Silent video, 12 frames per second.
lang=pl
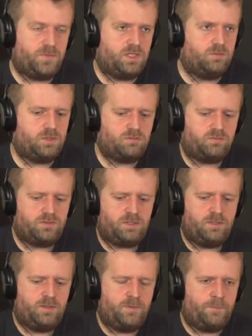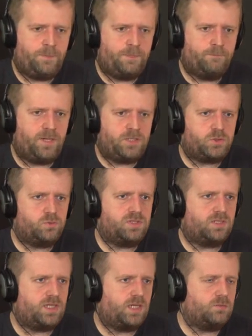Innymi słowy, masz tu
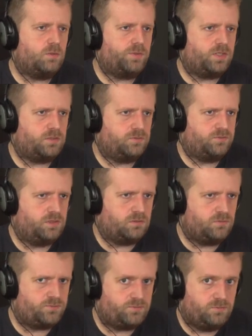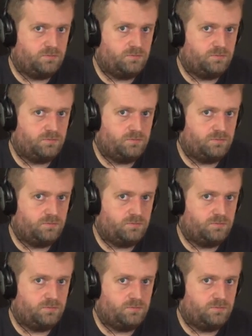za darmo pracowników.